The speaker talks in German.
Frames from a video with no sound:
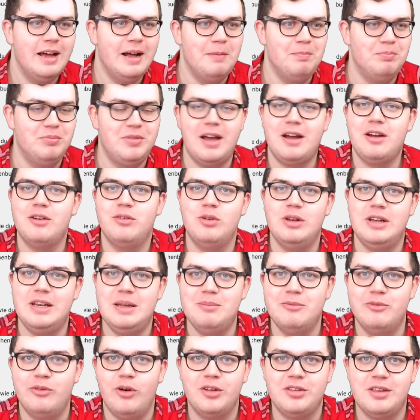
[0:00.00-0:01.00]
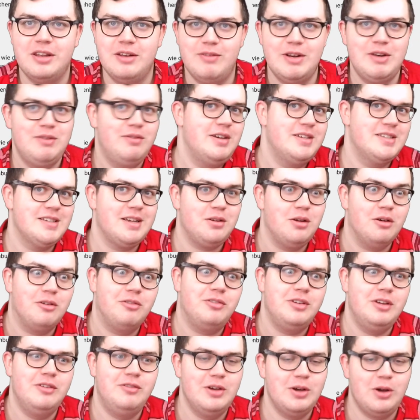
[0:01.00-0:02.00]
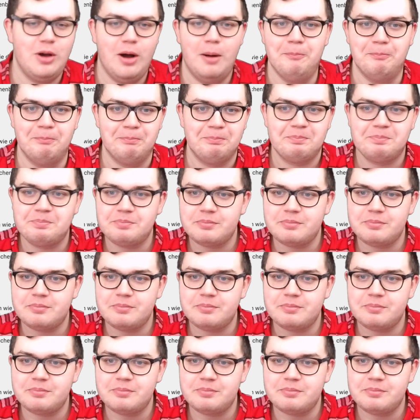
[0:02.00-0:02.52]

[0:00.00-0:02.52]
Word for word: ähm, danke für die lieben Worte. Da wird, wie gesagt, noch viel, viel kommen.